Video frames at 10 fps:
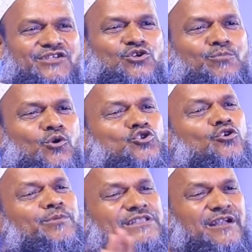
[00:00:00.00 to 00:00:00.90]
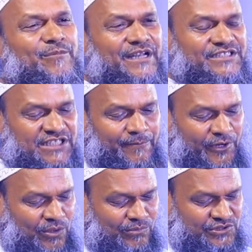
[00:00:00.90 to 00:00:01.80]
ইসুফ কচুর পাতার পানি
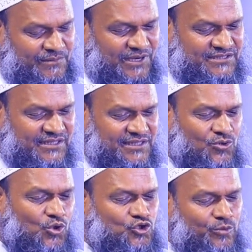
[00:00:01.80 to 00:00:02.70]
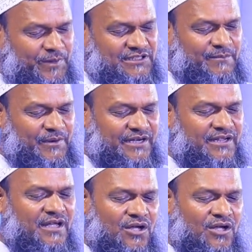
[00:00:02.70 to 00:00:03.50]
চাঁপাই নম্বঞ্জের ভাষাতে কচুর পাতার পানি